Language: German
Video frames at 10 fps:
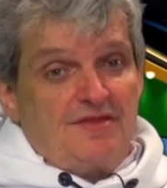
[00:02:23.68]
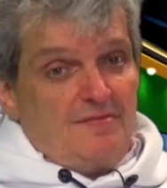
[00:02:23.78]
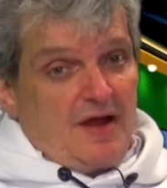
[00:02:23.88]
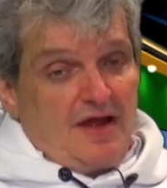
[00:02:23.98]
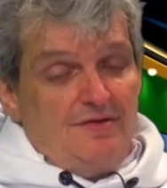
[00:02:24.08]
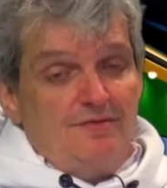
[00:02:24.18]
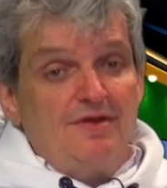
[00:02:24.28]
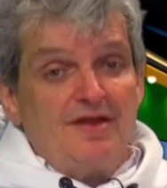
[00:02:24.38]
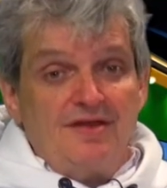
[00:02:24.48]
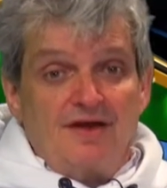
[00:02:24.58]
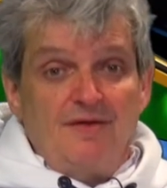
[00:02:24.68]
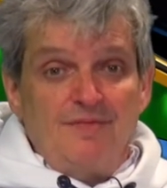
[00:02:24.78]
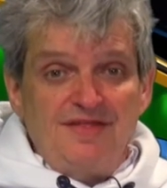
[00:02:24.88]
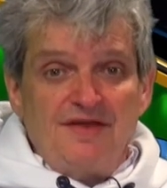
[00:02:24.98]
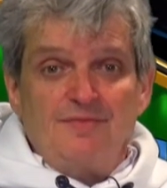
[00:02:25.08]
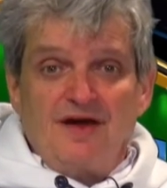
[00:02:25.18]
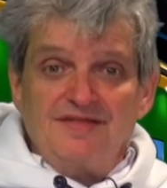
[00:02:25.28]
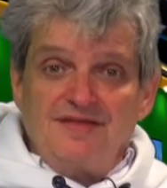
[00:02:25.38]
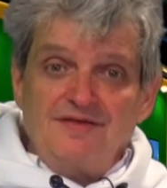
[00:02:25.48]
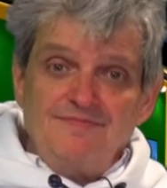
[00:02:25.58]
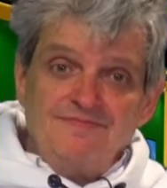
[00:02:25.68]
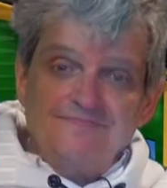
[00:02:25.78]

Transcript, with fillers: die Meinung ihrer Mitarbeiter. Für